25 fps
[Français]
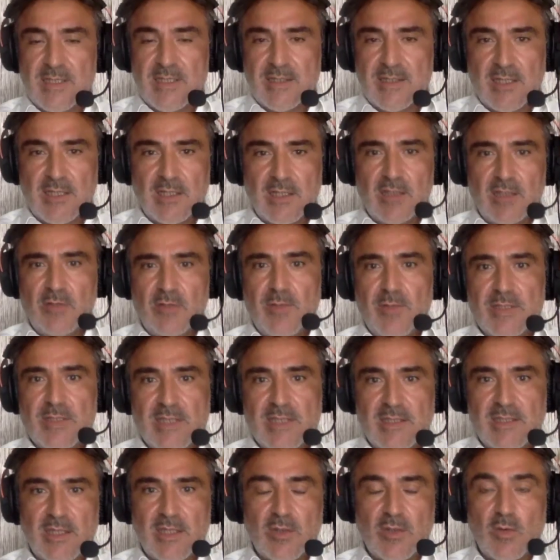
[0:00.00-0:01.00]
à, le
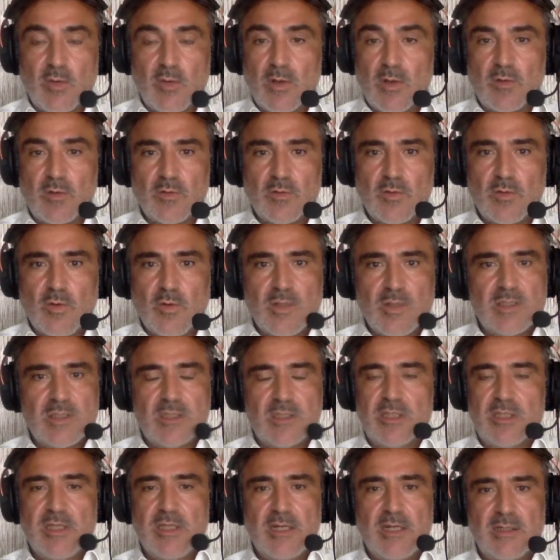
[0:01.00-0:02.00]
basket à 3 contre 3, c'est
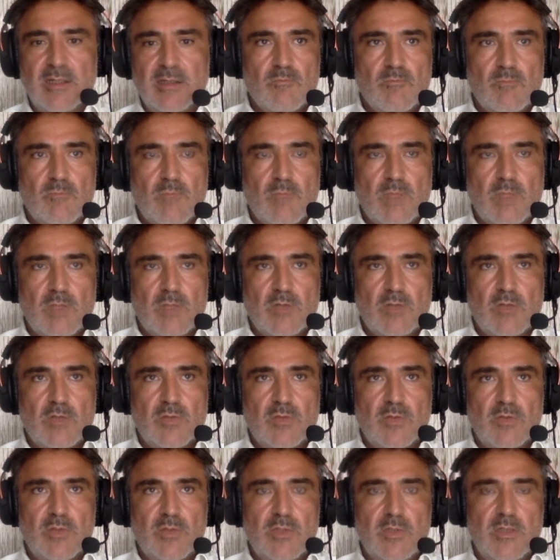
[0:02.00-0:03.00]
génial. Qu'est-ce que
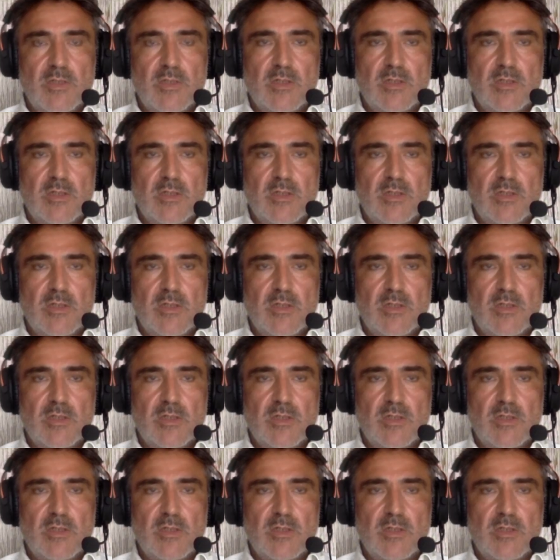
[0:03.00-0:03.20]
je peux te dire